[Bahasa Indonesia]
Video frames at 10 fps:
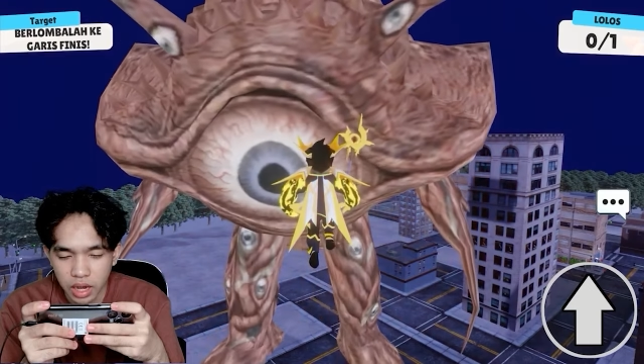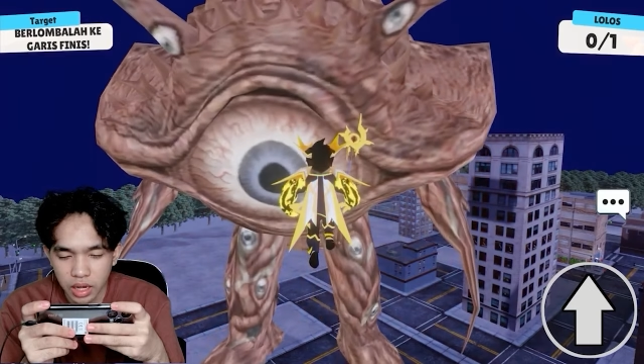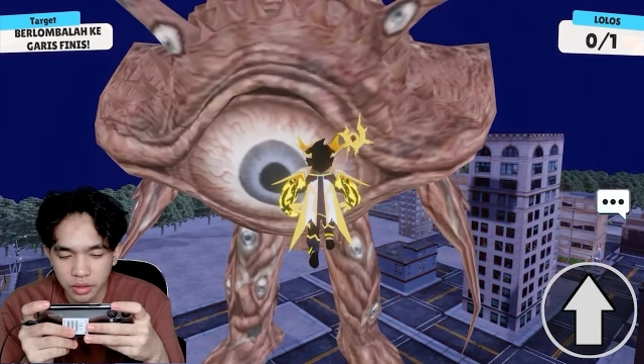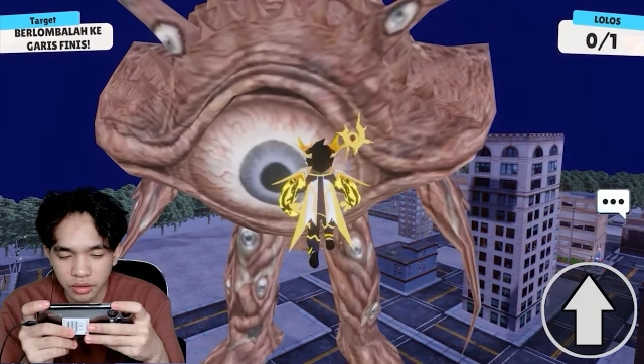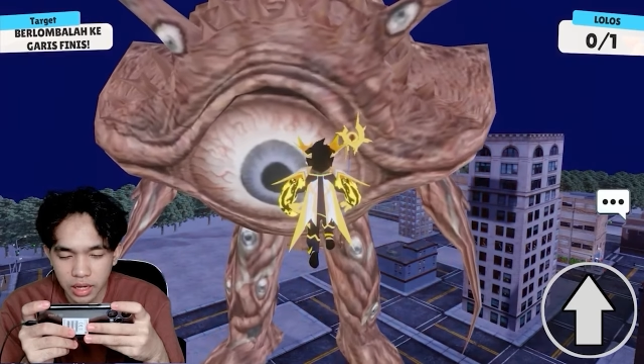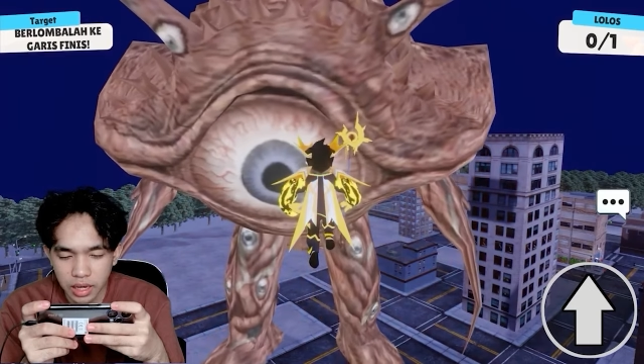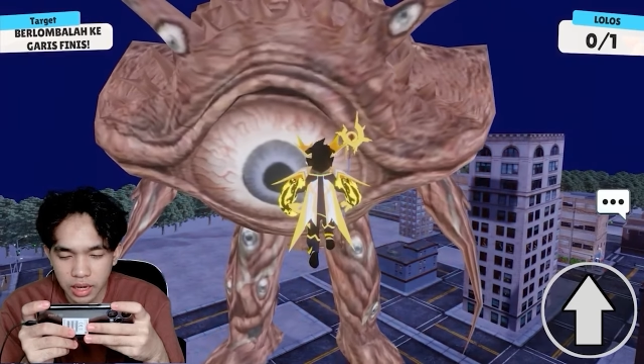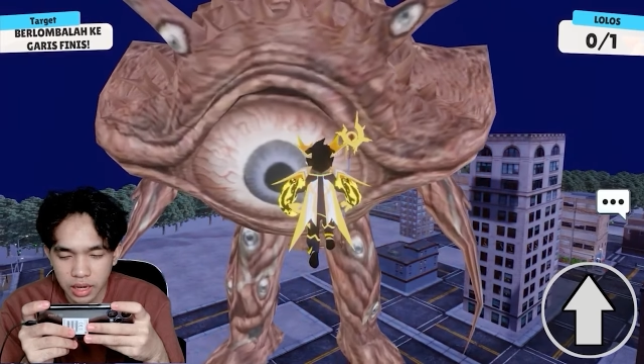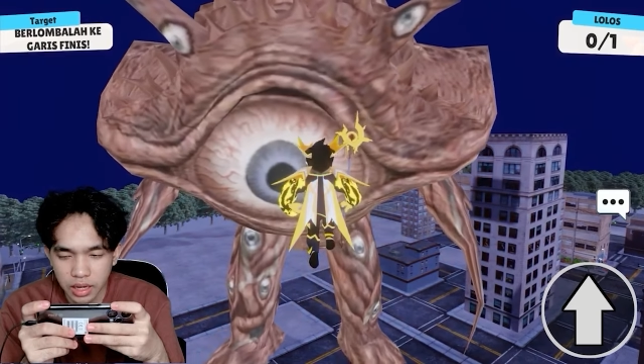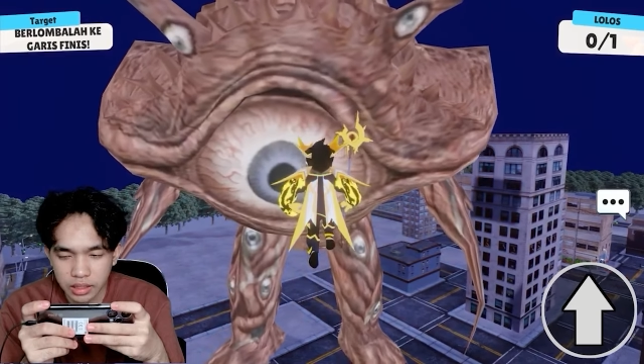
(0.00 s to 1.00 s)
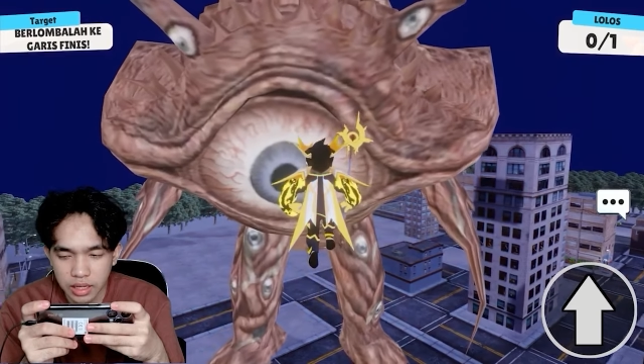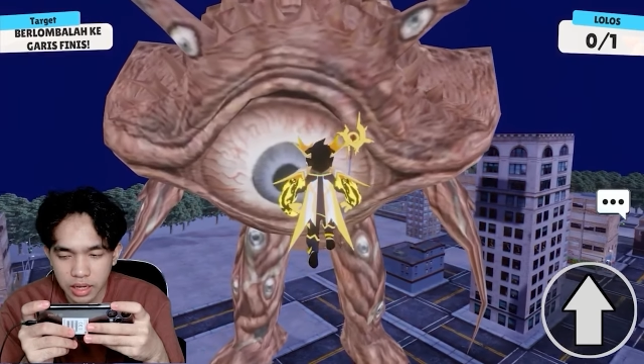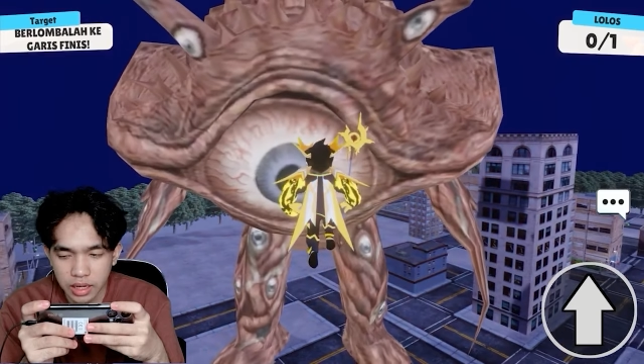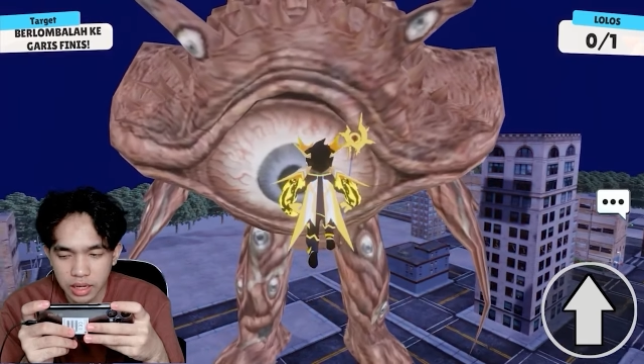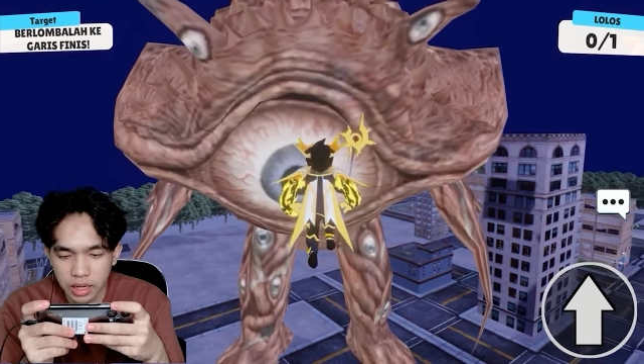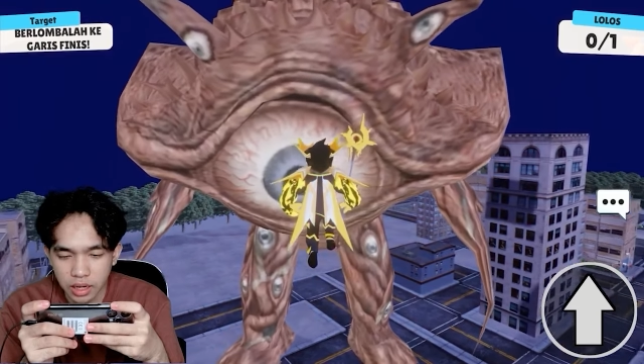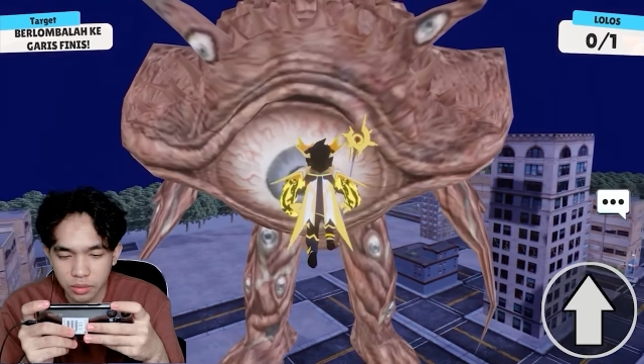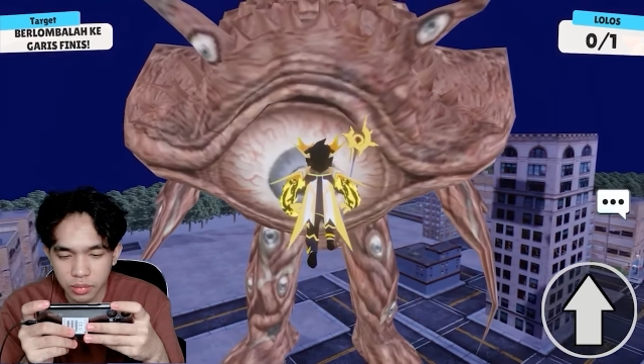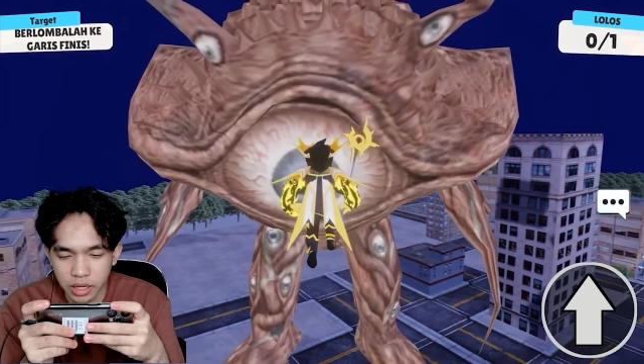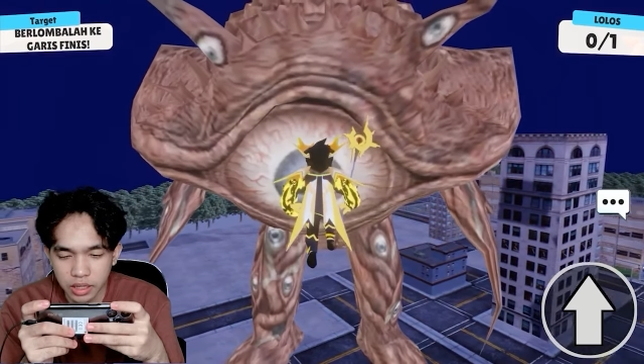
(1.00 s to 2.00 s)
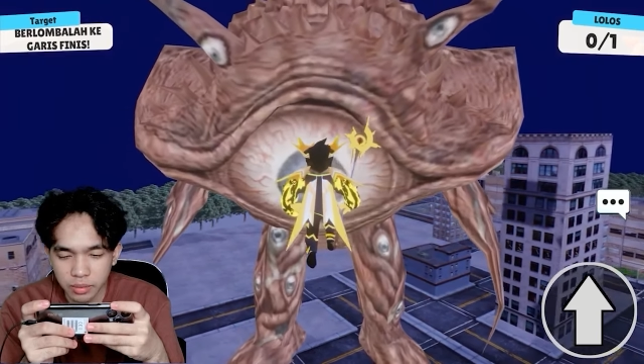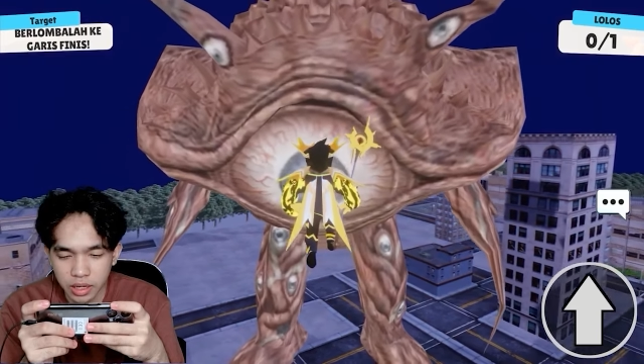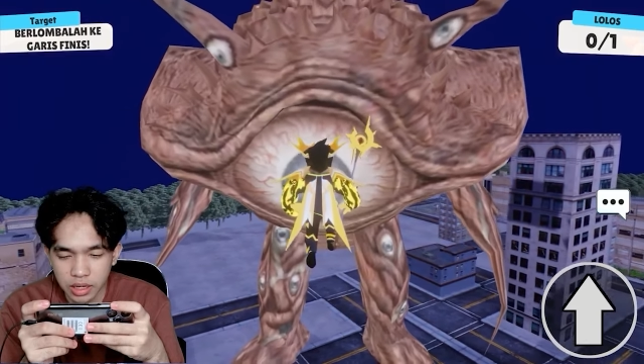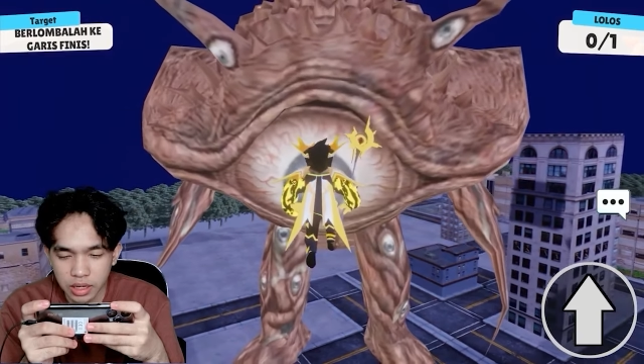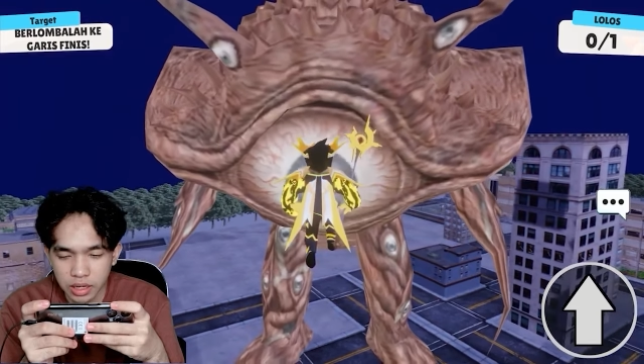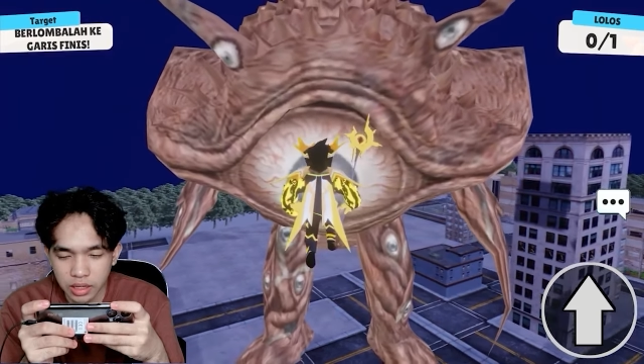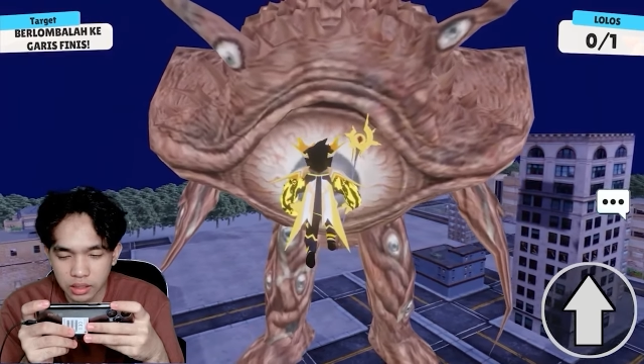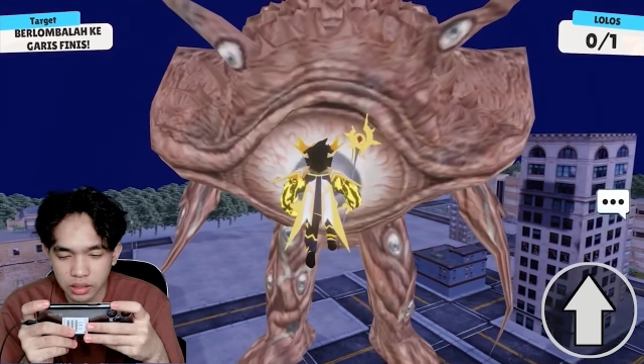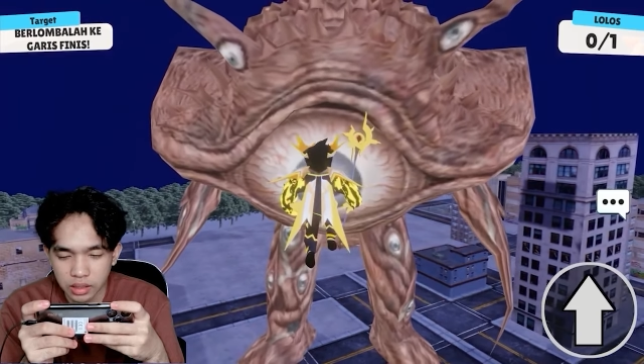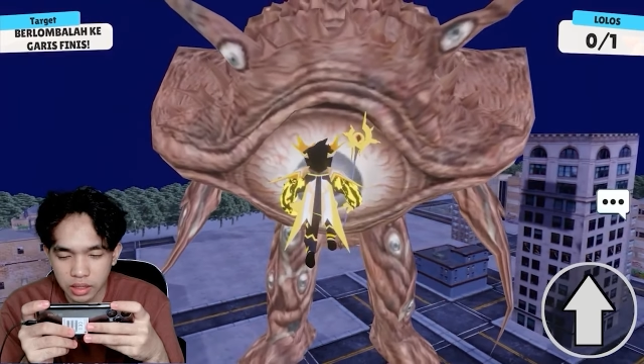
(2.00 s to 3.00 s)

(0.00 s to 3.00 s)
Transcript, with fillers: Ayolah, janganlah kau berani-berani.